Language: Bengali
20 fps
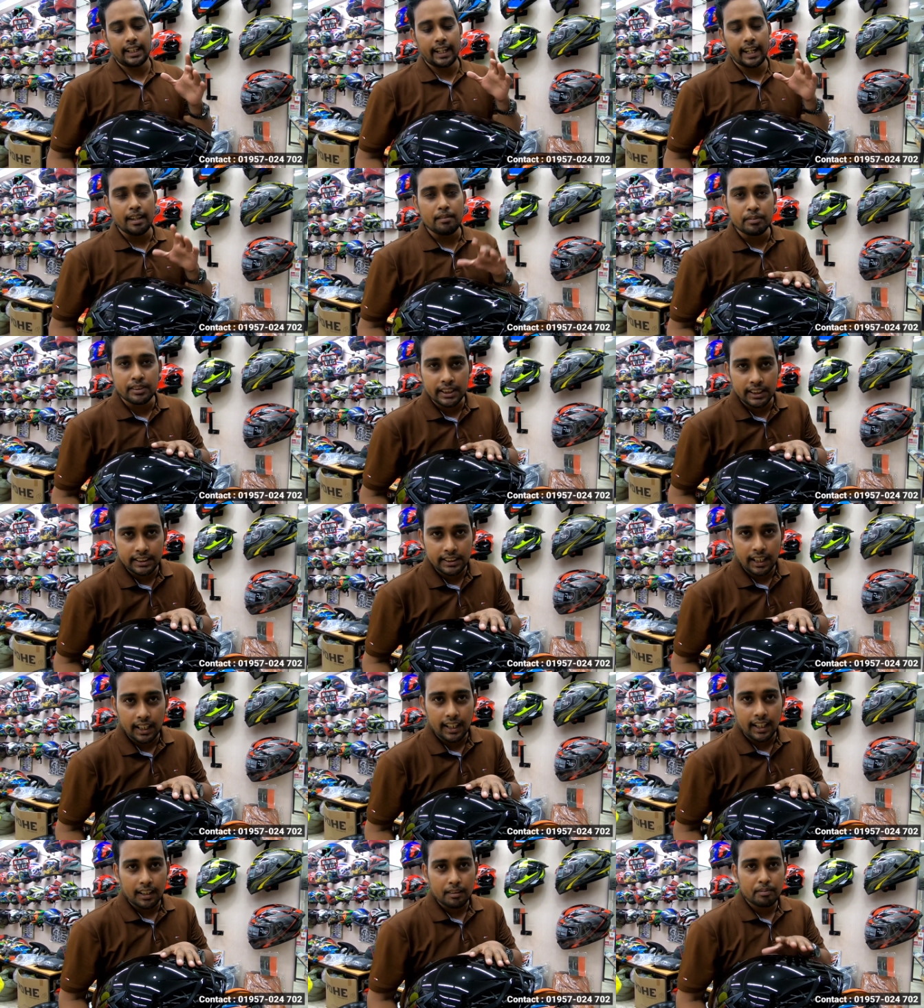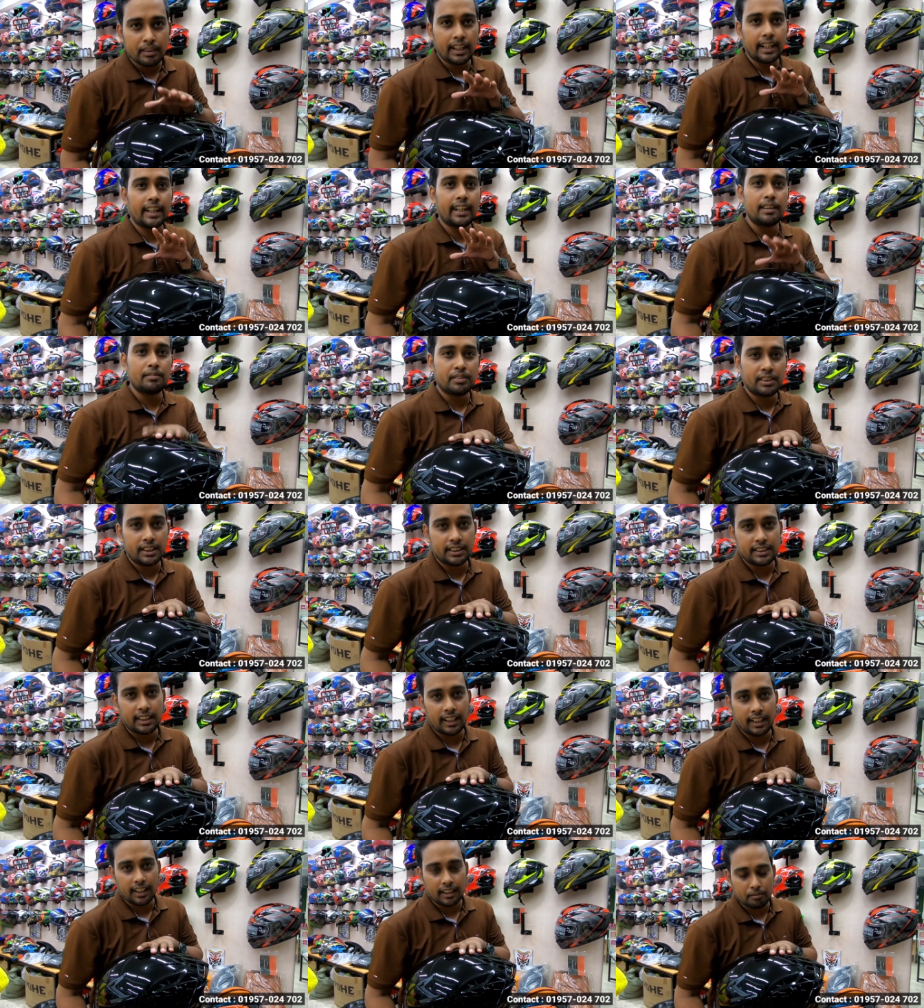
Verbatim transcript: গেম চেঞ্জার লাগবে গেম চেঞ্জার